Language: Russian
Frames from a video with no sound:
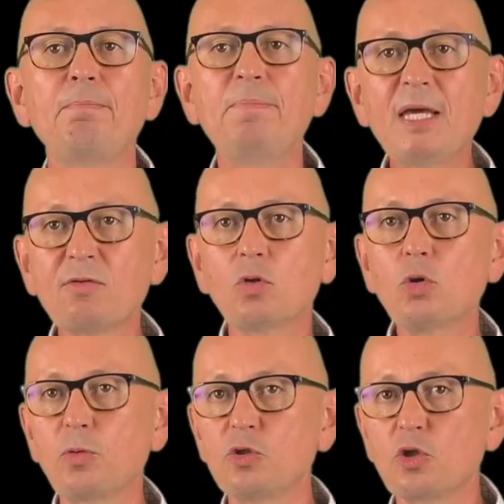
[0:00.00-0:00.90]
Первую
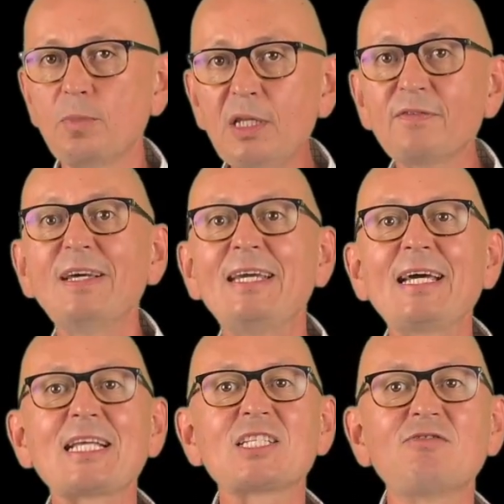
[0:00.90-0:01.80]
группу инструментов я
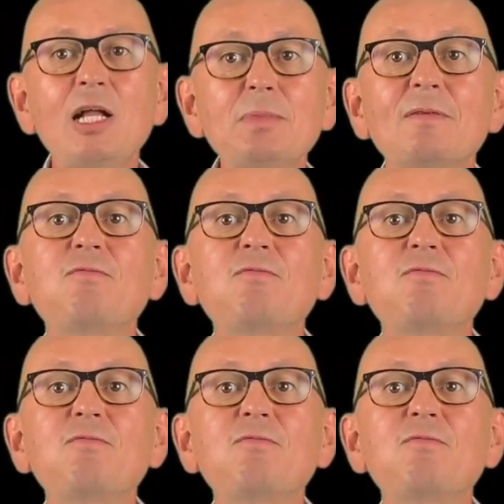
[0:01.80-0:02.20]
назвал бы